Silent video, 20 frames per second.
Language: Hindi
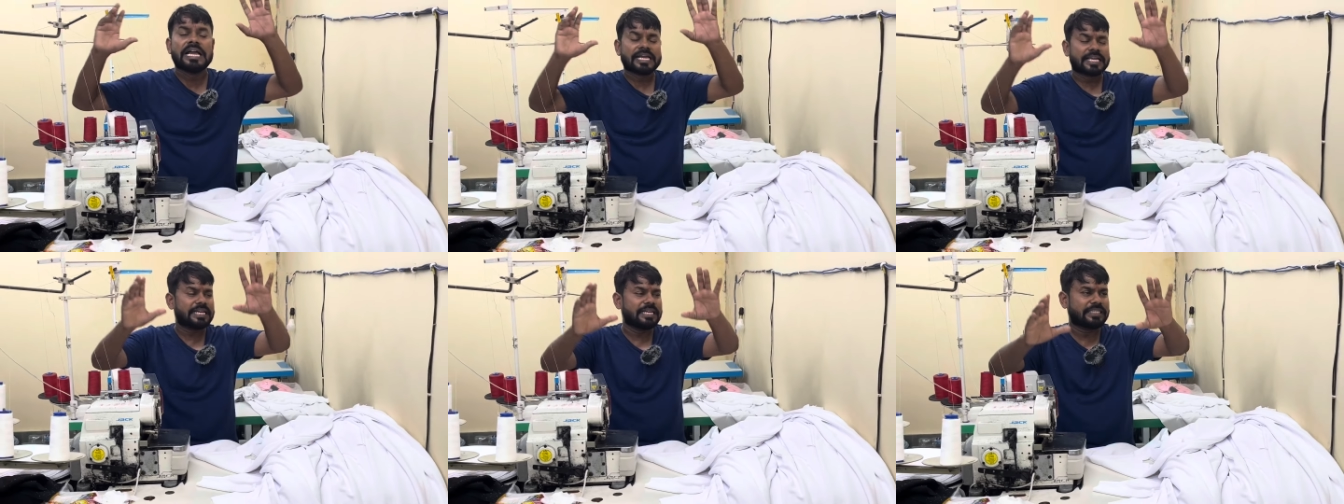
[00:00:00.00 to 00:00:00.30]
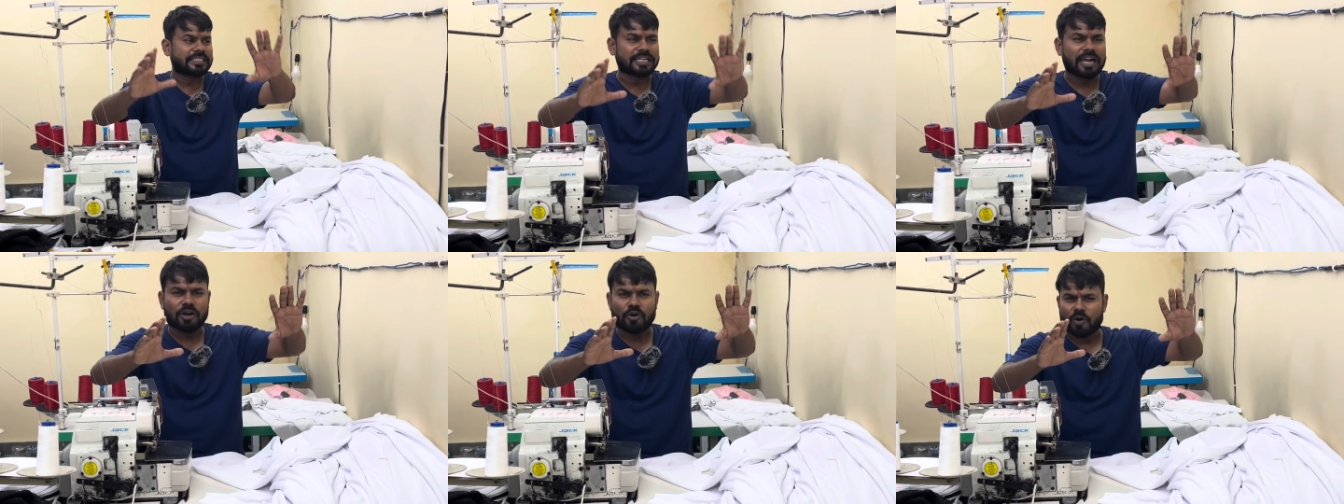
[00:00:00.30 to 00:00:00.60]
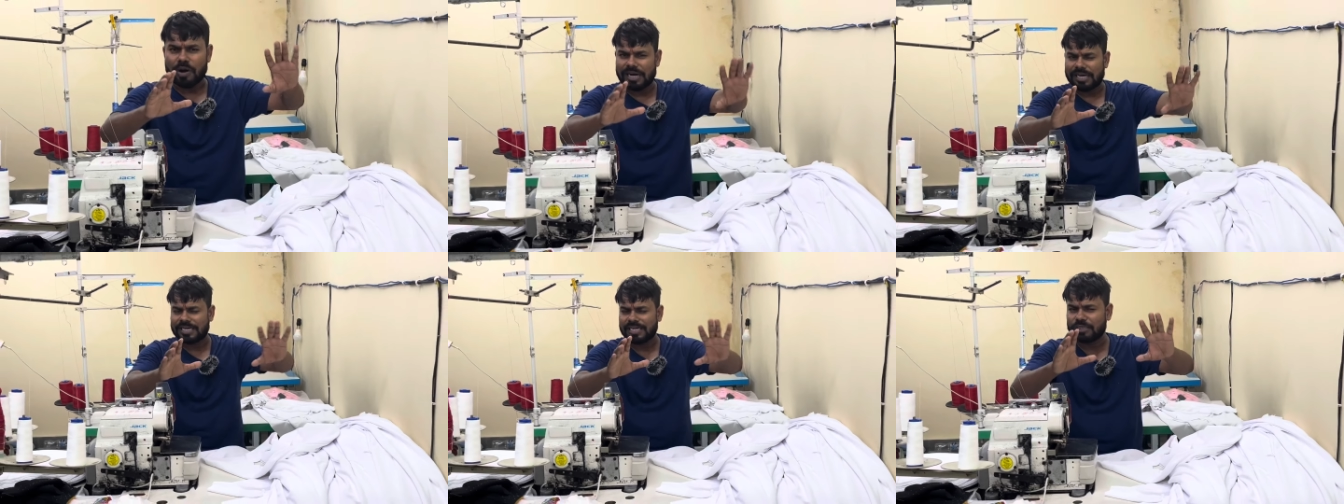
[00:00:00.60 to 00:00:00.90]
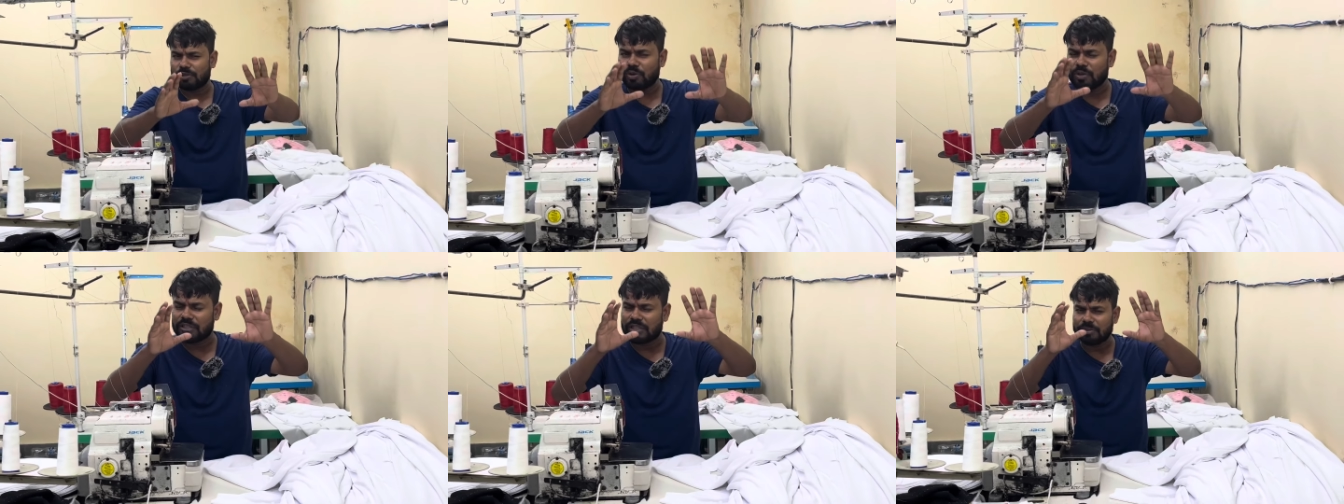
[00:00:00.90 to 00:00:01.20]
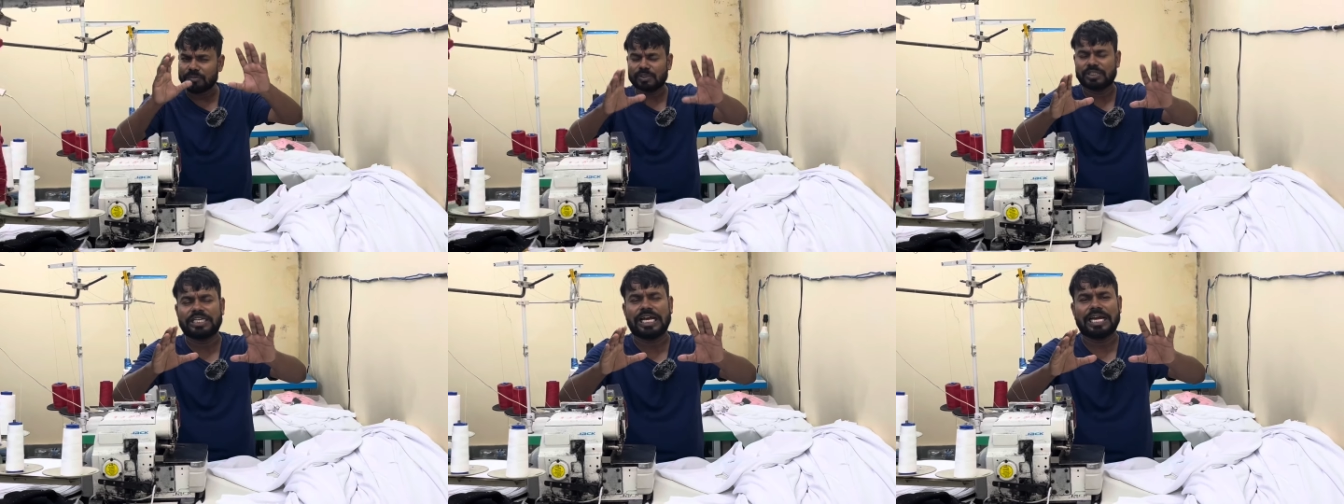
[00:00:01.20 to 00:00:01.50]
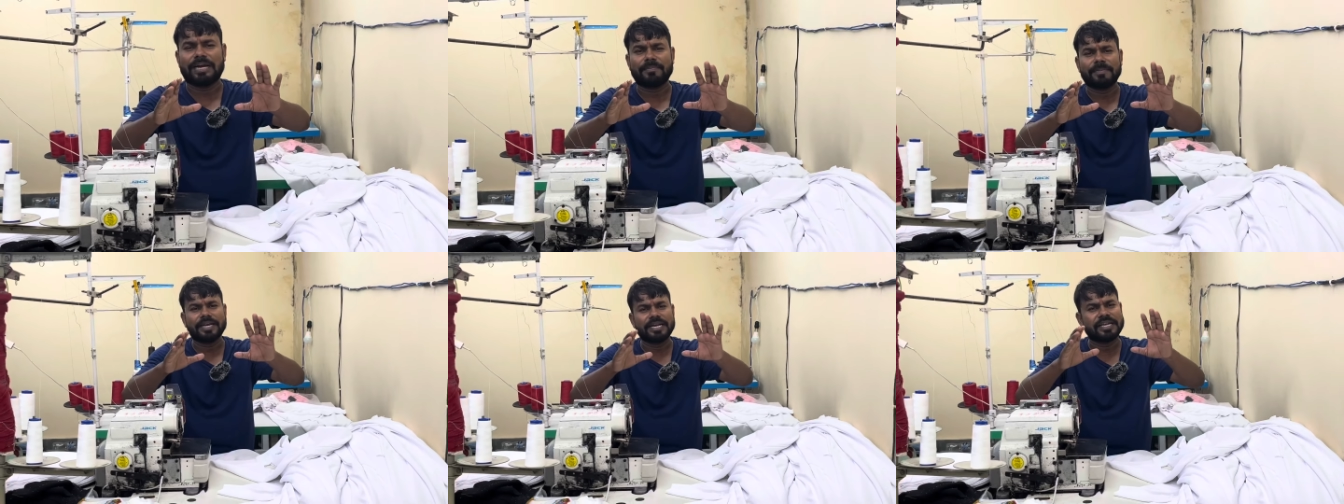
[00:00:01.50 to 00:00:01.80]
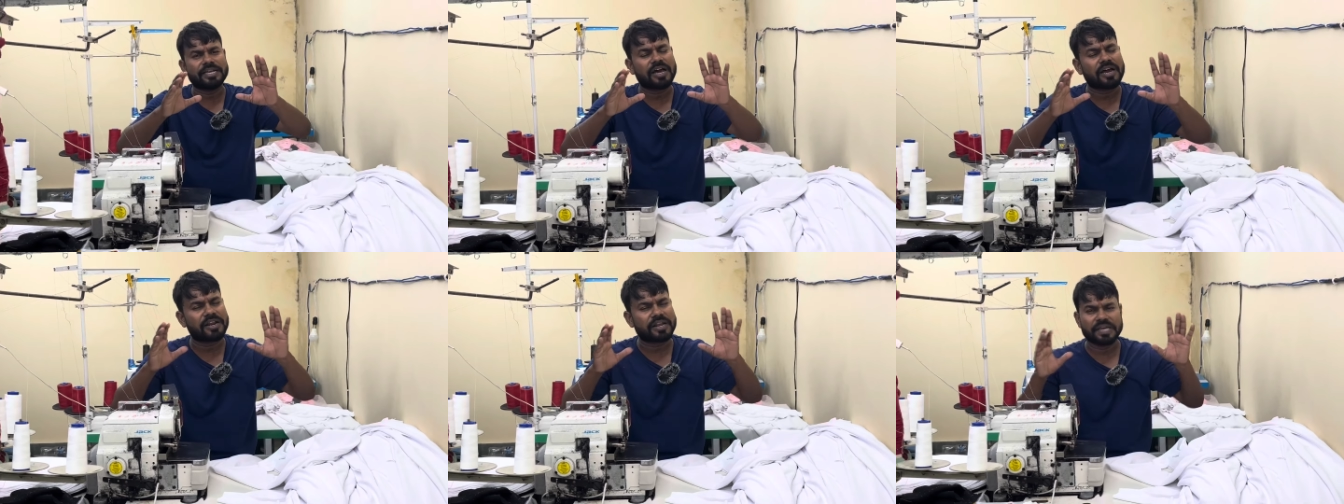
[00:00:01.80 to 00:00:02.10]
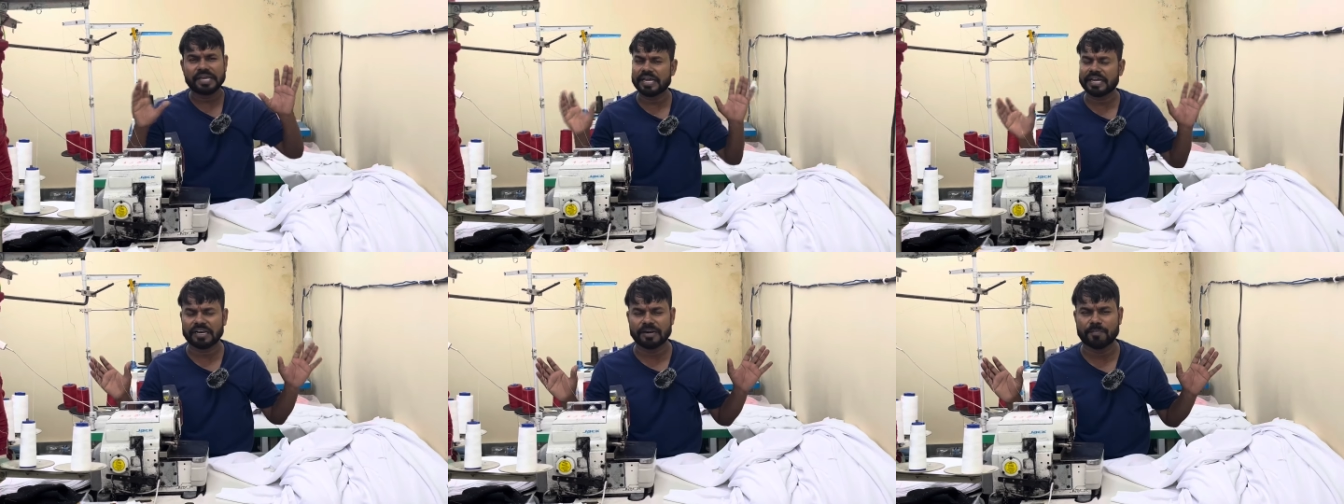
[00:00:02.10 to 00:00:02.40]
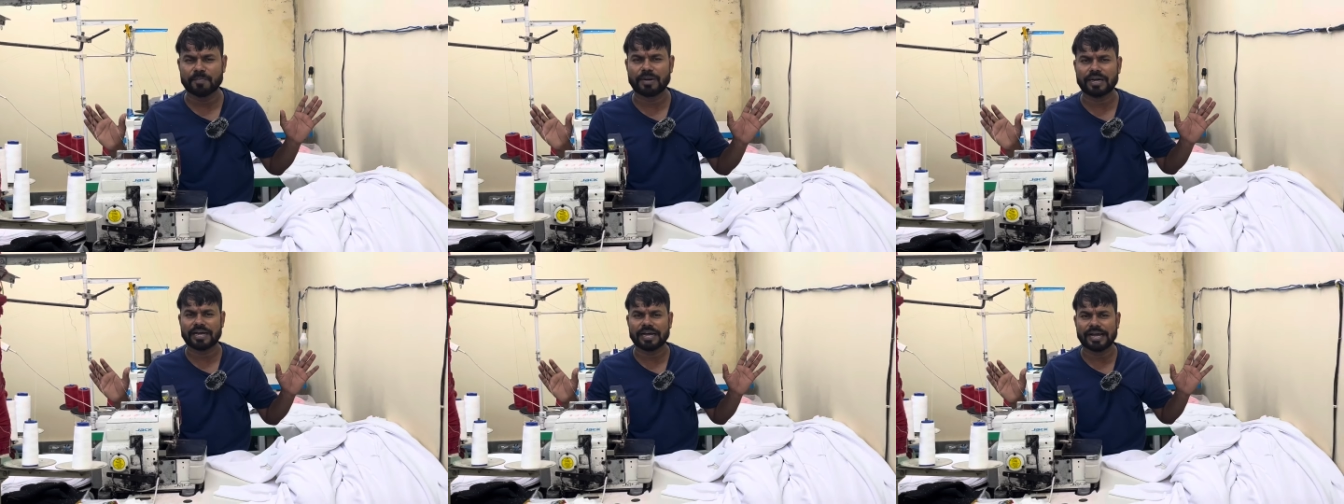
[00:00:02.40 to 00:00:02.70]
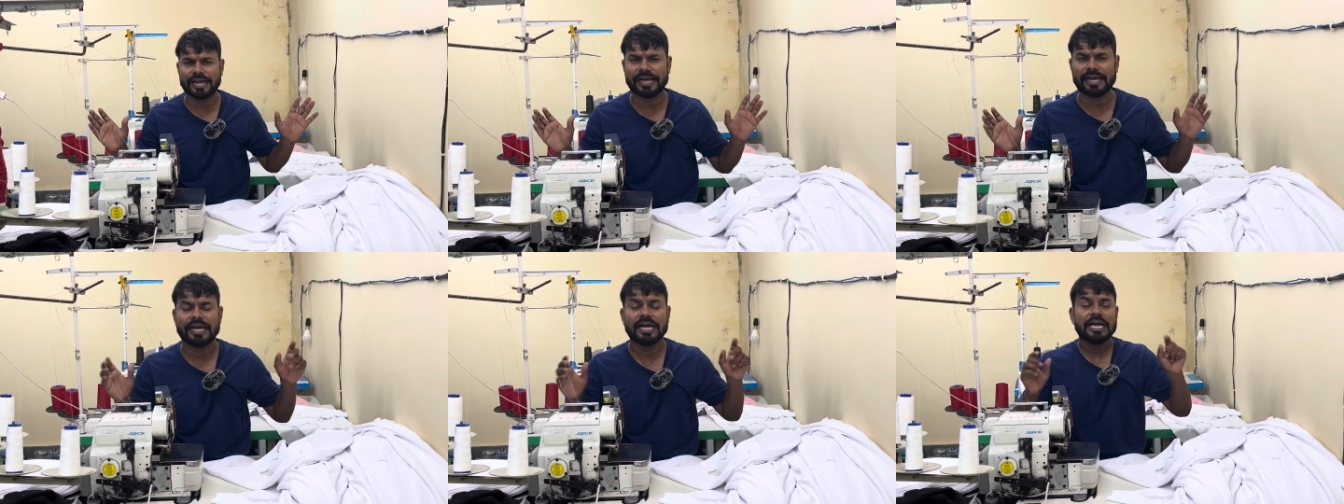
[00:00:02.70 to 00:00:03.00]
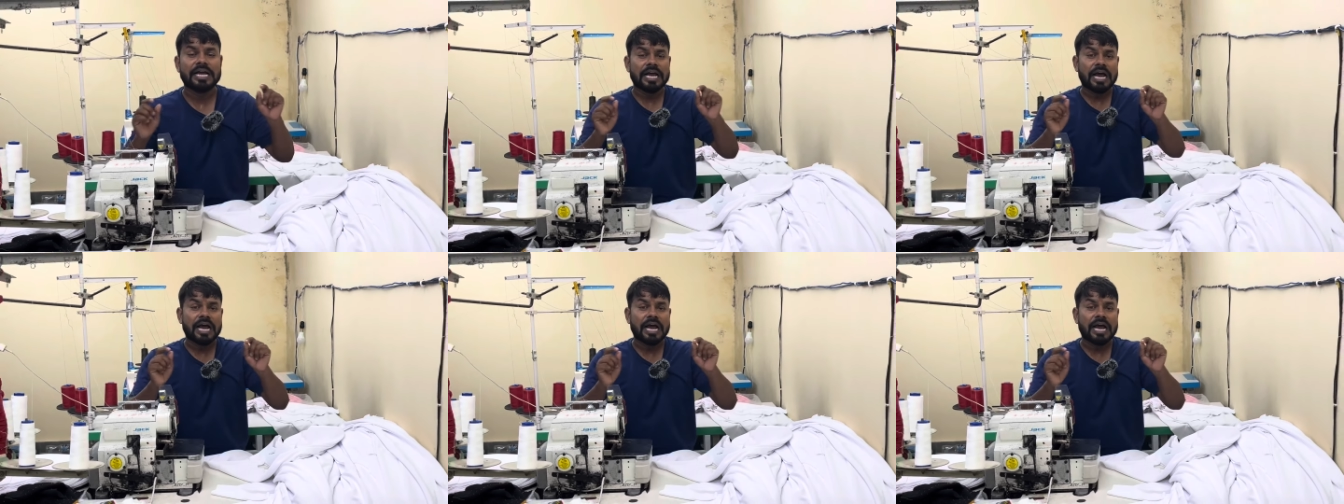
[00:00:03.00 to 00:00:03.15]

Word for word: कि इसका क्वालिटी तो एकदम जैन में नहीं यार एक नंबर का है